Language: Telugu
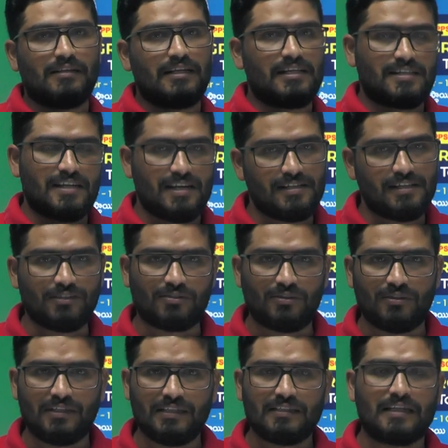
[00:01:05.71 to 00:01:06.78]
రిజిస్ట్రేషన్
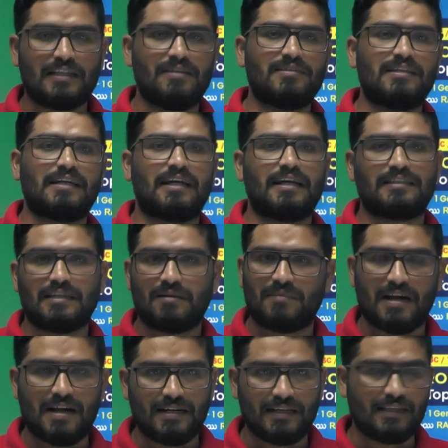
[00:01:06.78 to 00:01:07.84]
చేసుకోండి అదేవిధంగా
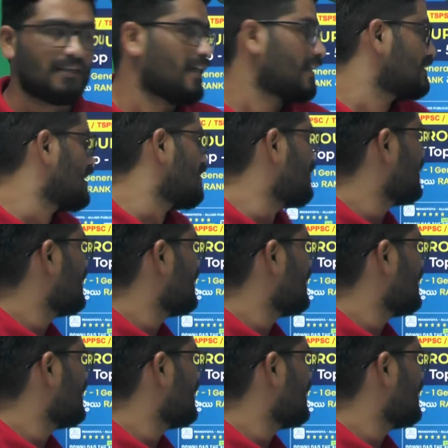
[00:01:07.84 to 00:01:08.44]
ఎగ్జామ్ రాయండి ఎగ్జామ్